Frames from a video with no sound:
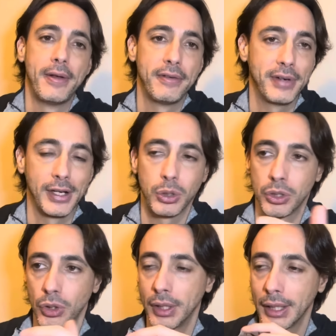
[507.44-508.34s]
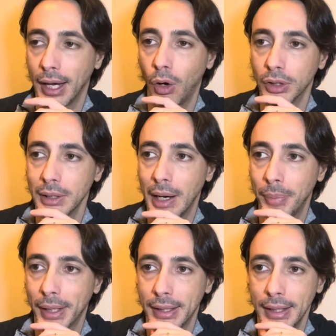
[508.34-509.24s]
fa la sua solita ottima
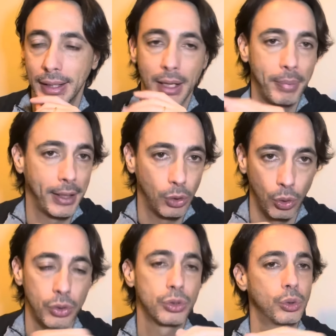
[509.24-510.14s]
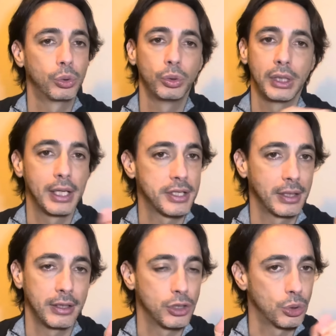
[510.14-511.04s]
partita, ripeto sono tutti dal
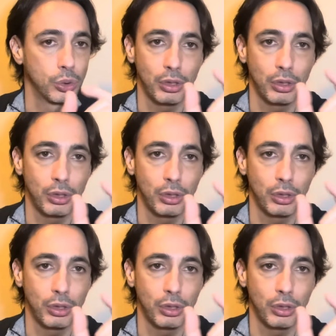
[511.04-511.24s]
7 in su,